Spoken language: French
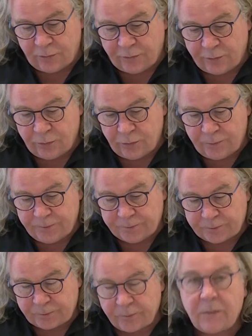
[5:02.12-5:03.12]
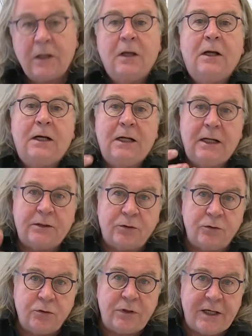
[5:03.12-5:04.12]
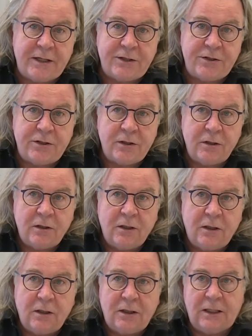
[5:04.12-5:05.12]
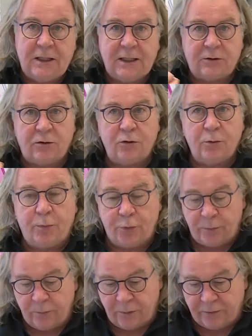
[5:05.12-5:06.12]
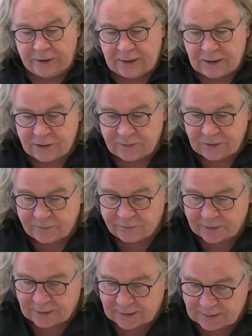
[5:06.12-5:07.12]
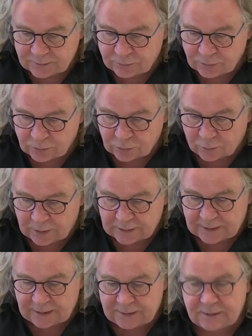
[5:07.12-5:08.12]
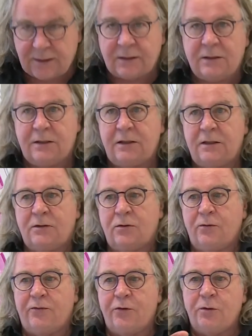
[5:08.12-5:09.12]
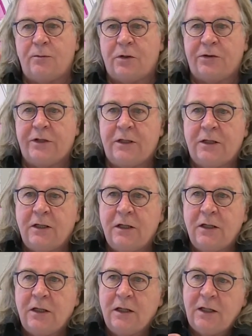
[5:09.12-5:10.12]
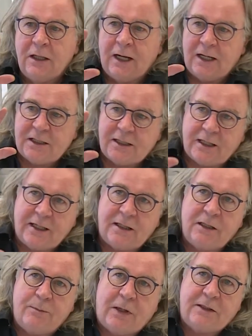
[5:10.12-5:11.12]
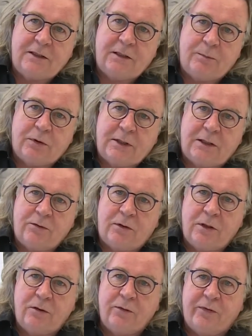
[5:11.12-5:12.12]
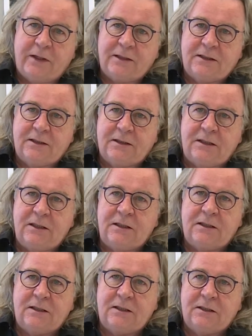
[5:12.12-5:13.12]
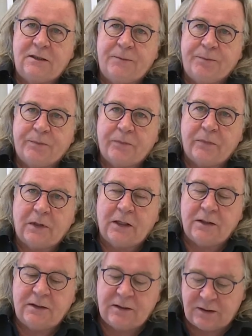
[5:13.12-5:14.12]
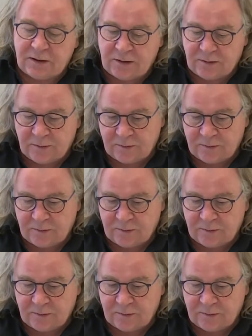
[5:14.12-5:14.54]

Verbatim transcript: feu, les lettres de neige, les lettres de plume. Vous voyez, là je viens de faire 1, 2, 3, 4, 5, 6, donc vous demandez à chacun des participants d'atelier de faire 6 six,